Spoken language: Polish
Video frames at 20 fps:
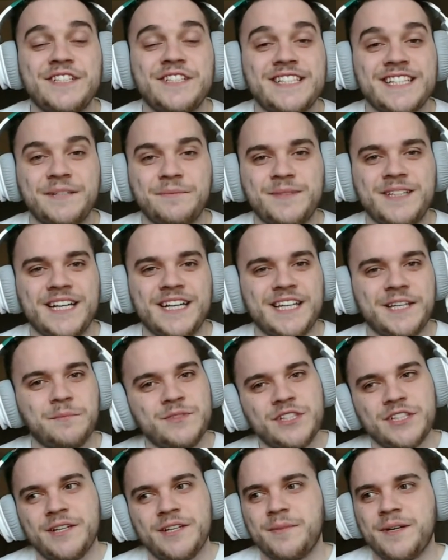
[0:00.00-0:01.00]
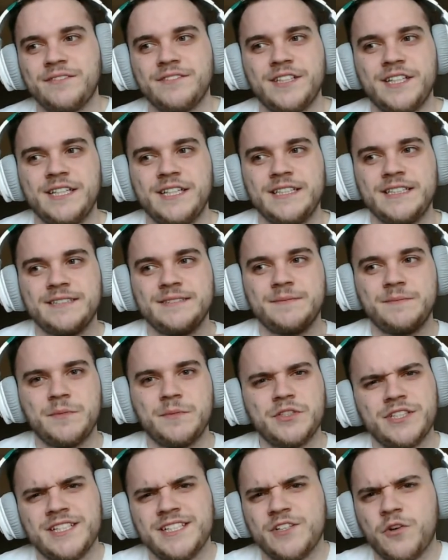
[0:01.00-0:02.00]
ze wszystkim takim, co naprawdę
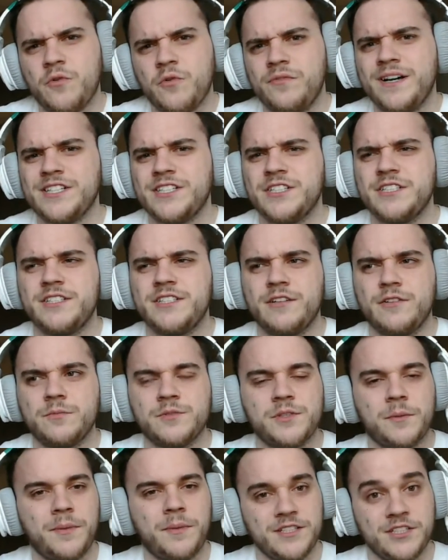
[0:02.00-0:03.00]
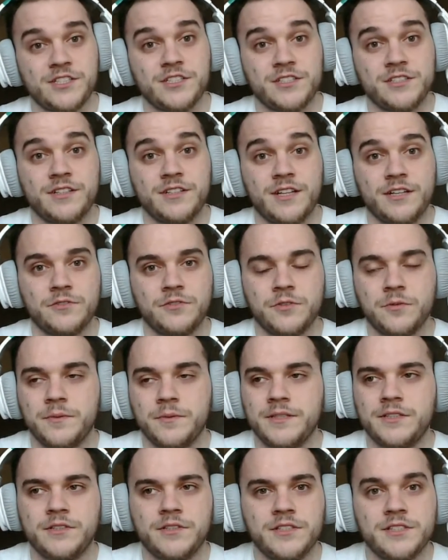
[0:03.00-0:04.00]
można zauważyć lub zobaczyć na
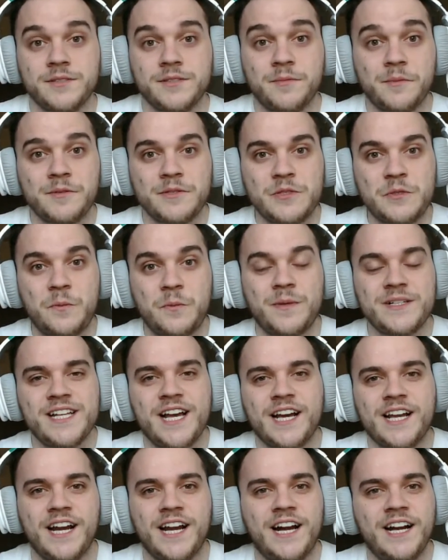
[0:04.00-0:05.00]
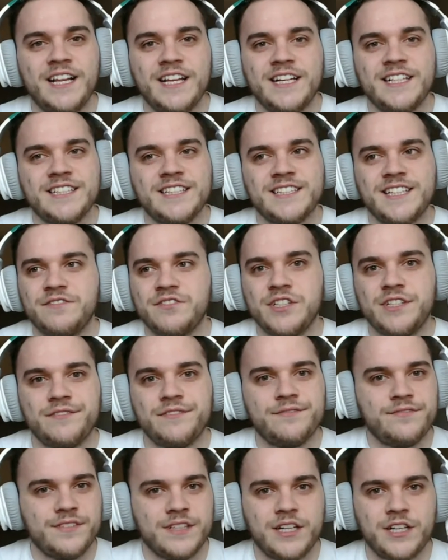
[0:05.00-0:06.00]
YouTubie, to jest po prostu masakra.
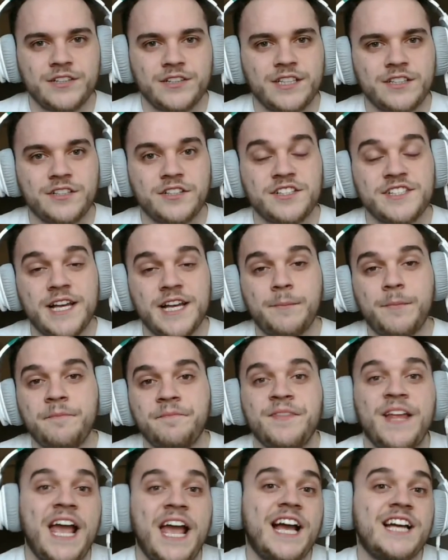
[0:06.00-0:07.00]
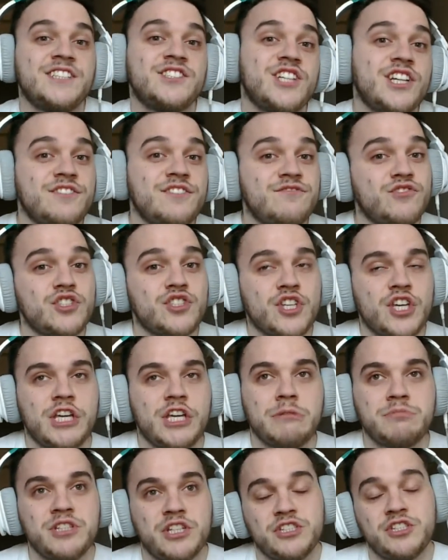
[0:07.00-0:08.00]
Zawsze wygląda to to samo. Cześć
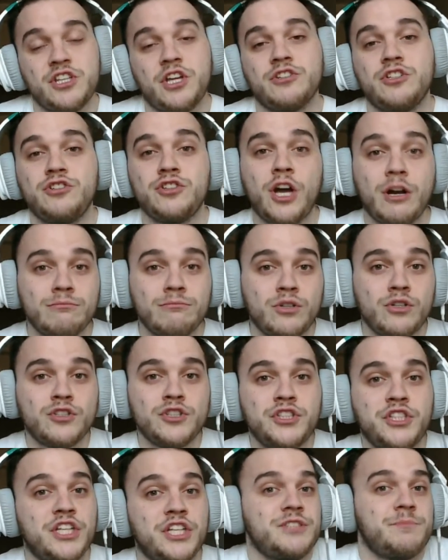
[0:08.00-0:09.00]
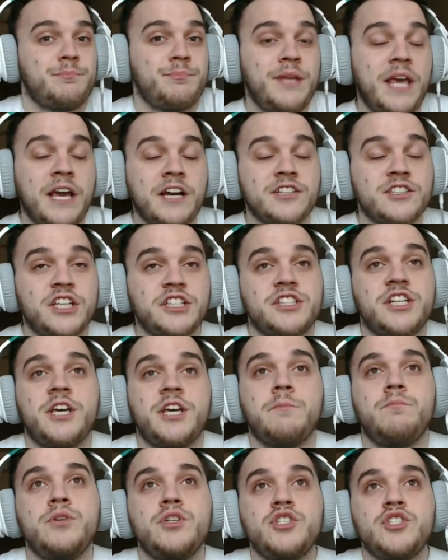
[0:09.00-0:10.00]
wszystkim, z tej strony Tomuś, jest pięknie,
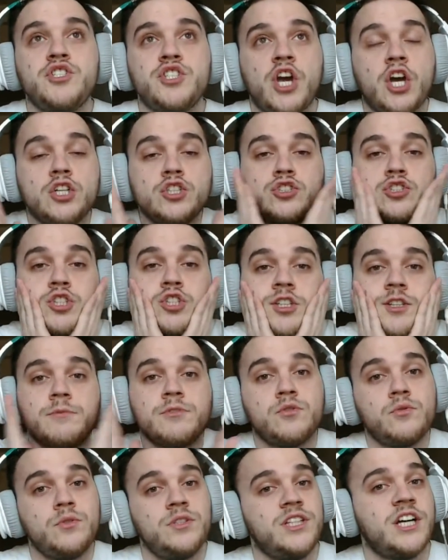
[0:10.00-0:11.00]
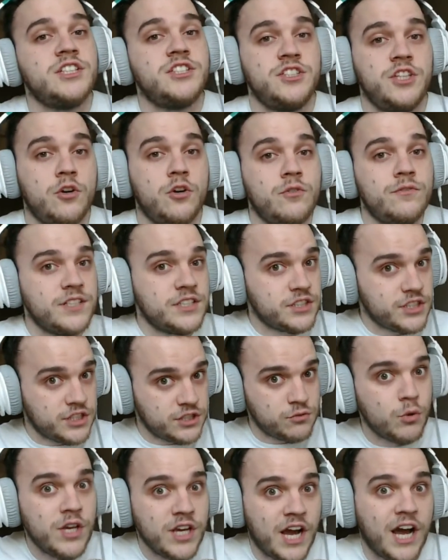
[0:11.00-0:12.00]
zajebiście i co tam sweetaśnie u was
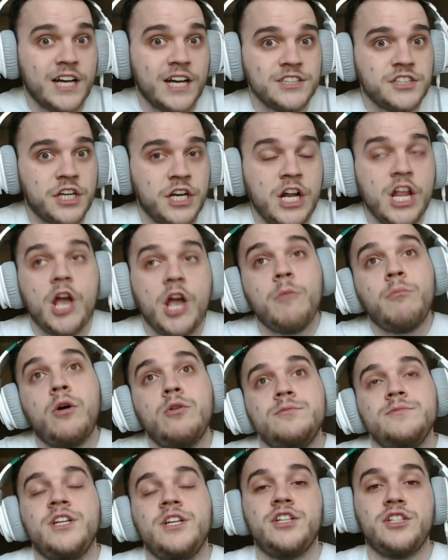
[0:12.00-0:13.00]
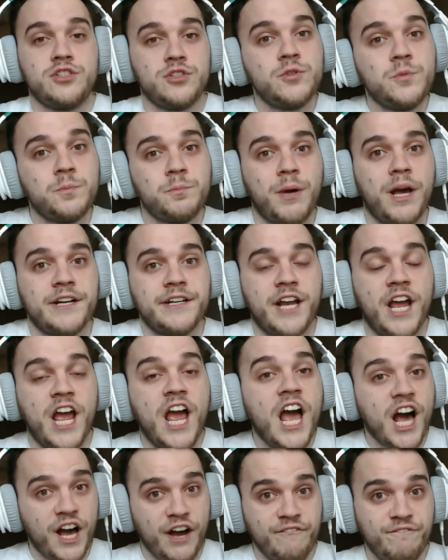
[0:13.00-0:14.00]
słychać? Bo u mnie jest super.
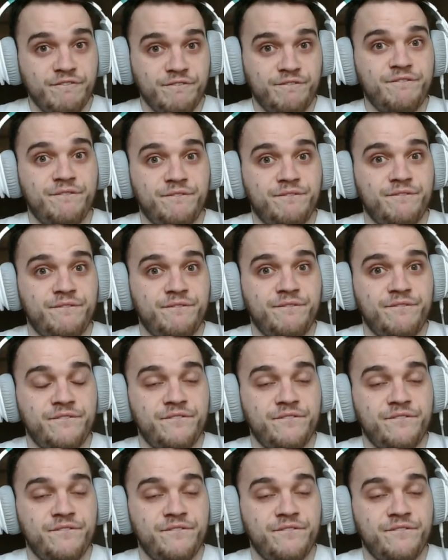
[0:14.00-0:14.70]
Mhm.